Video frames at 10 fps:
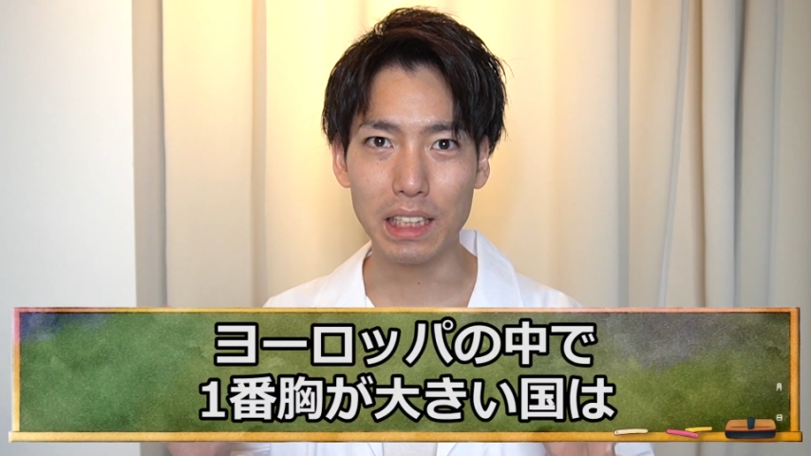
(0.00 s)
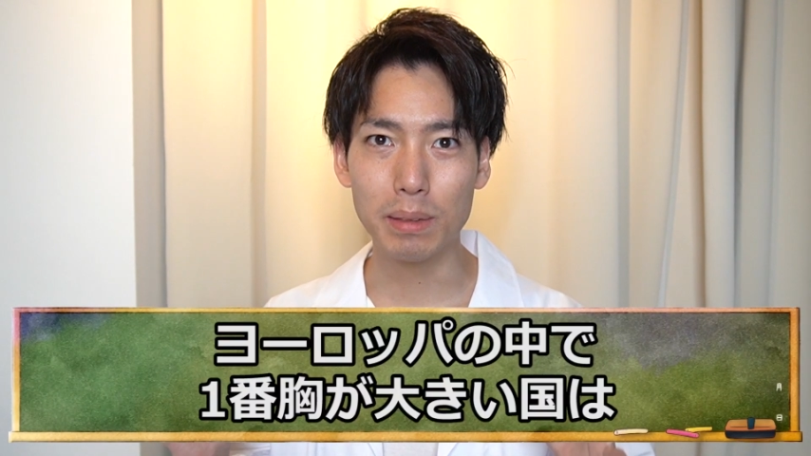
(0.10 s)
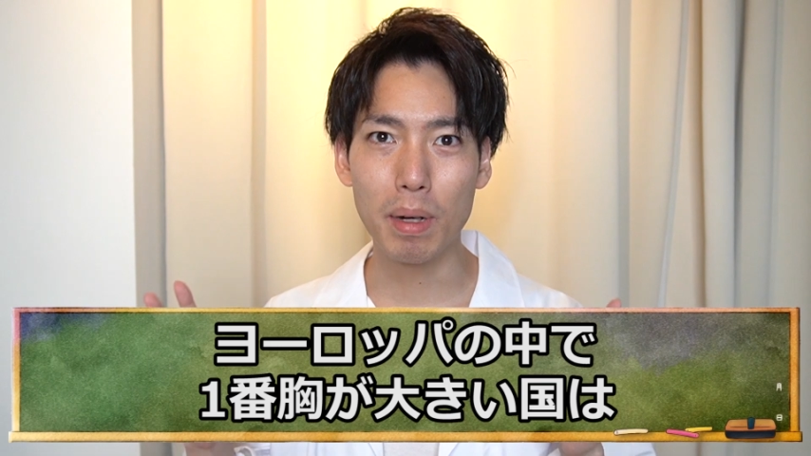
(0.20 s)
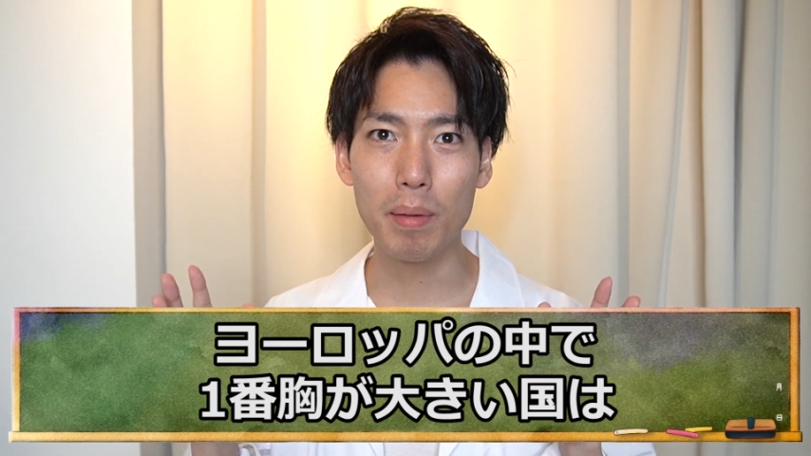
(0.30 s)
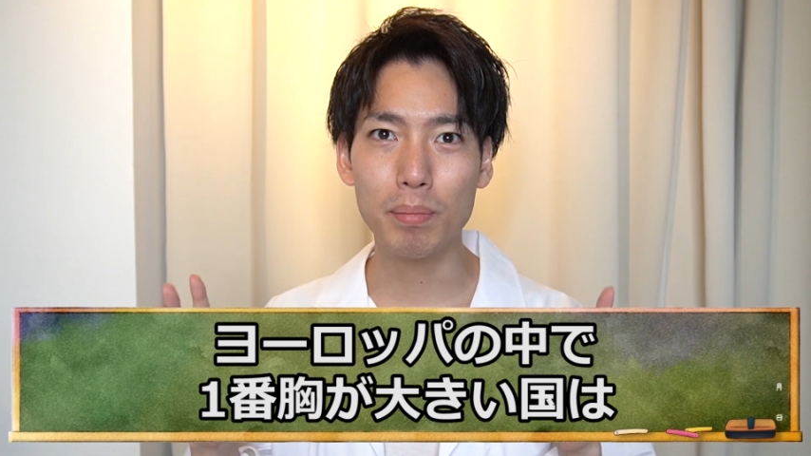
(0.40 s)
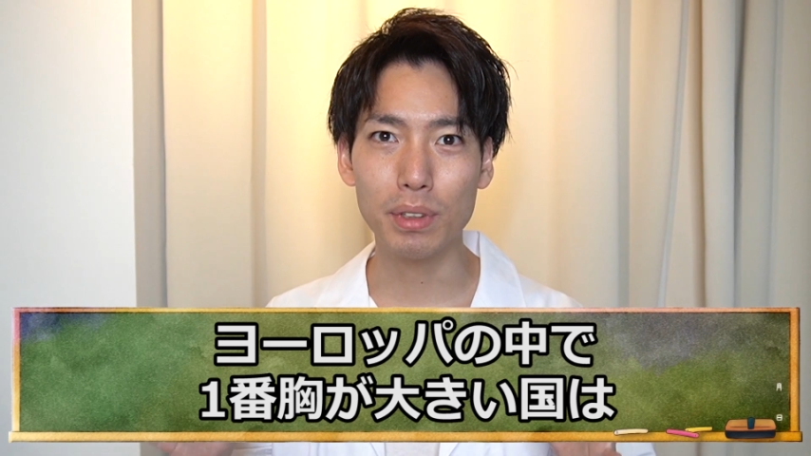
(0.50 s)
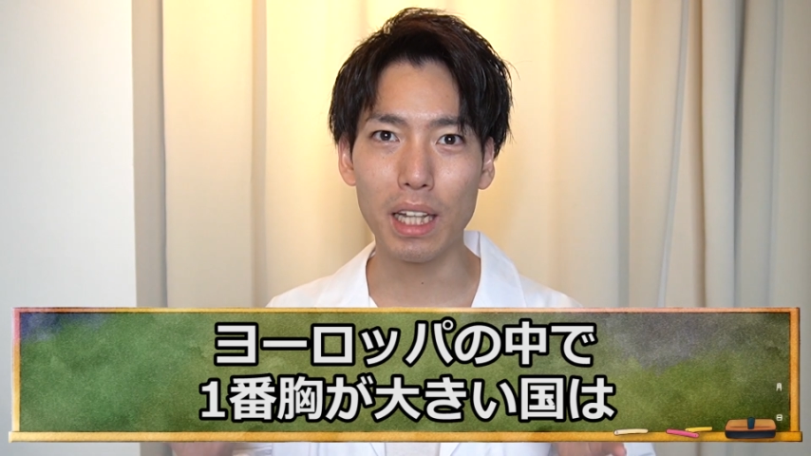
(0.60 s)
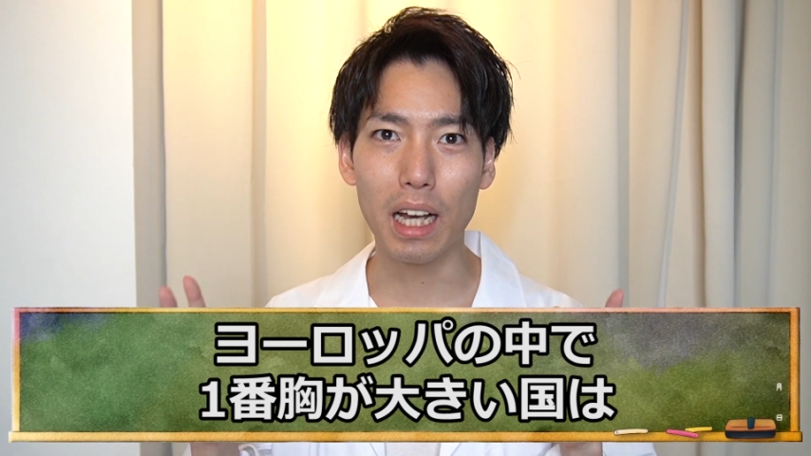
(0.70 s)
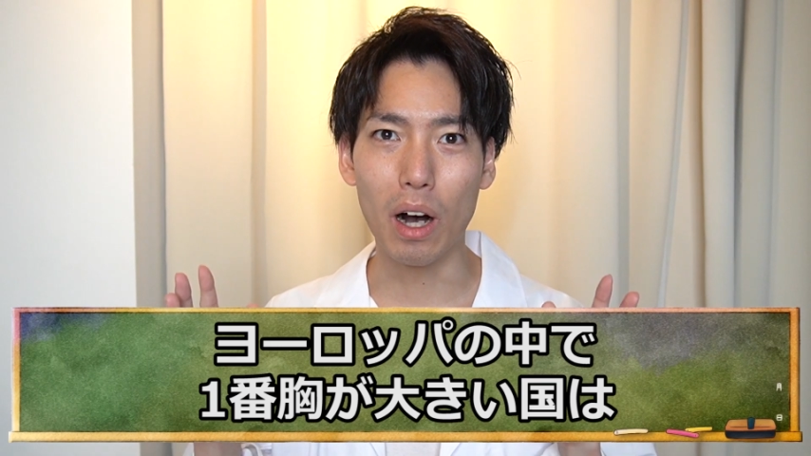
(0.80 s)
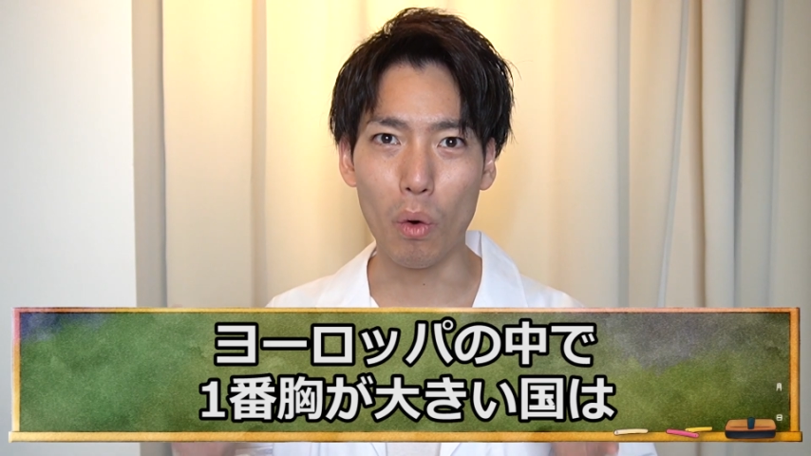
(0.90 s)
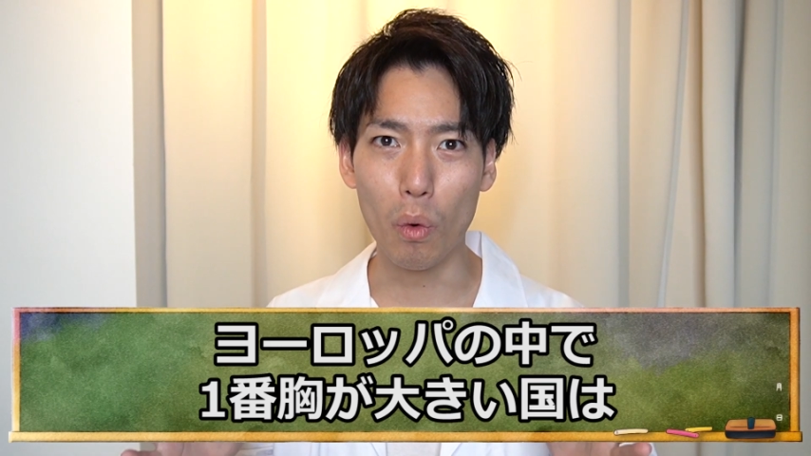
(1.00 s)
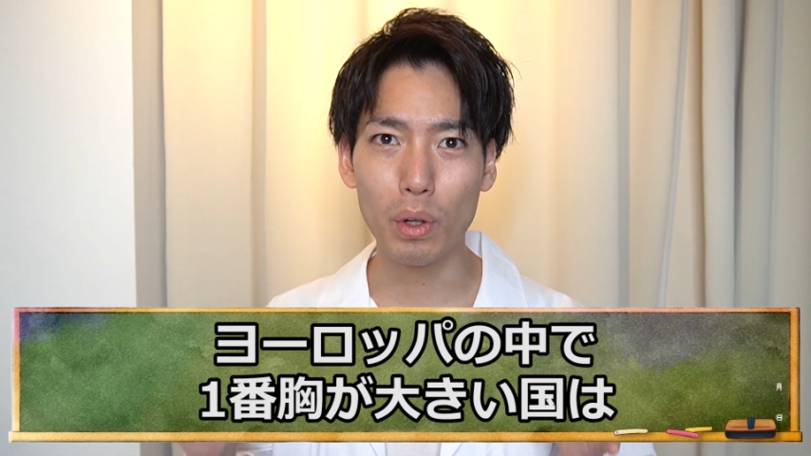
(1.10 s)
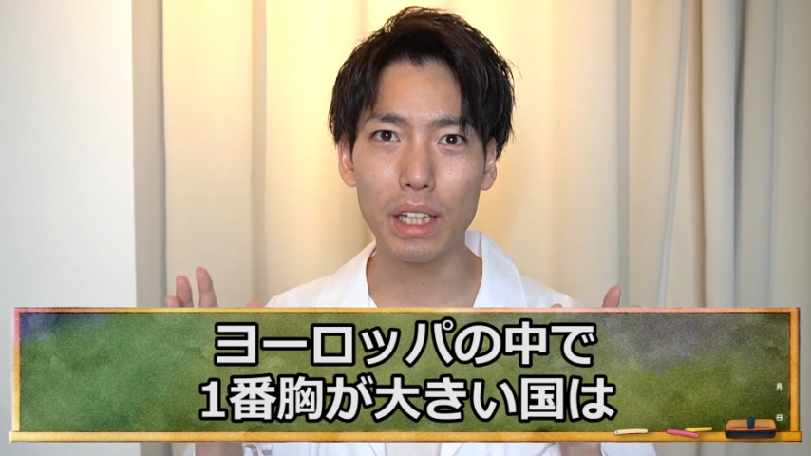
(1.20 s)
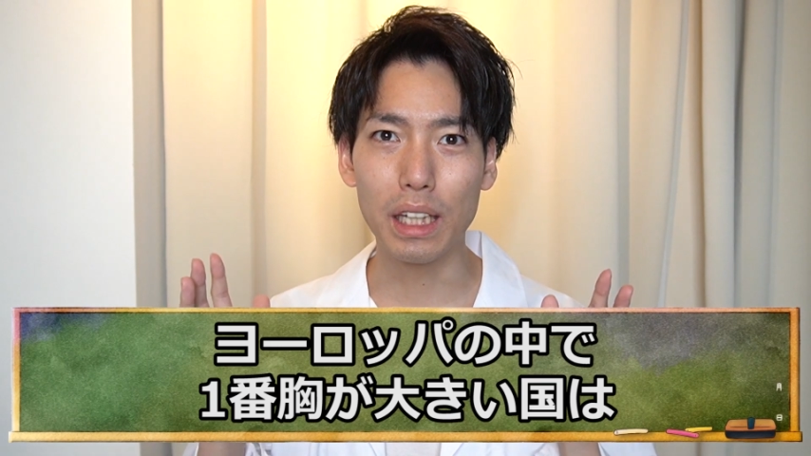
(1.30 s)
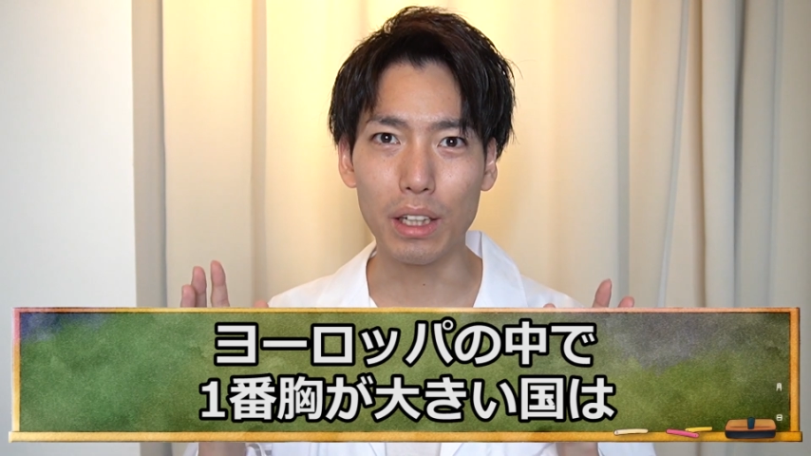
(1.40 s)
一番胸が
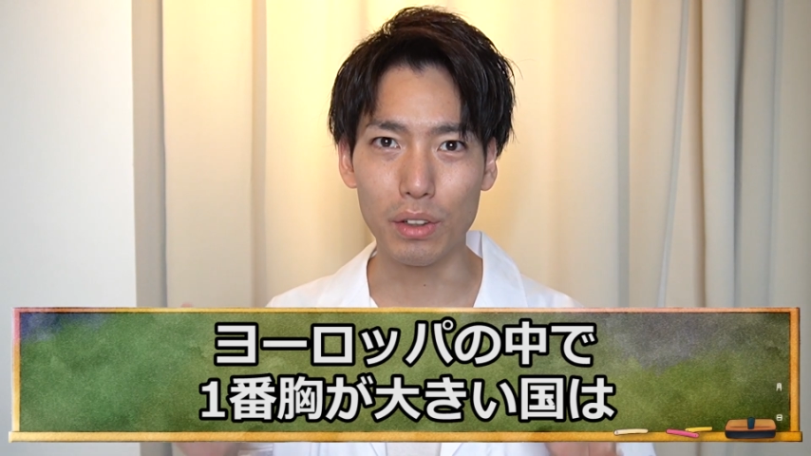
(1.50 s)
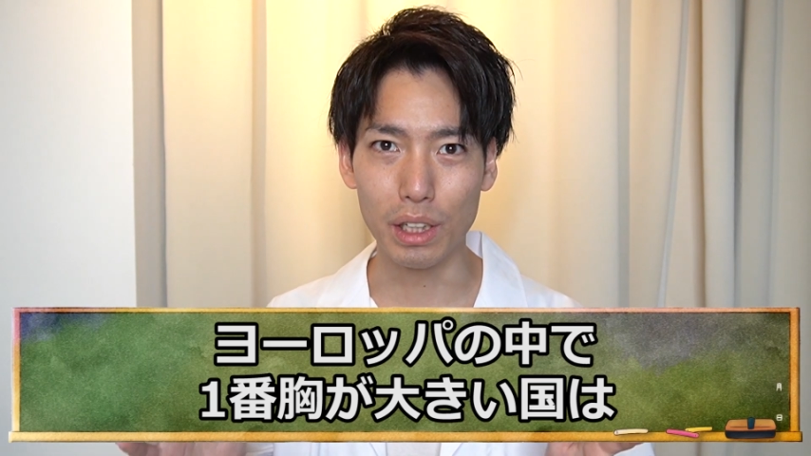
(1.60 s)
大きい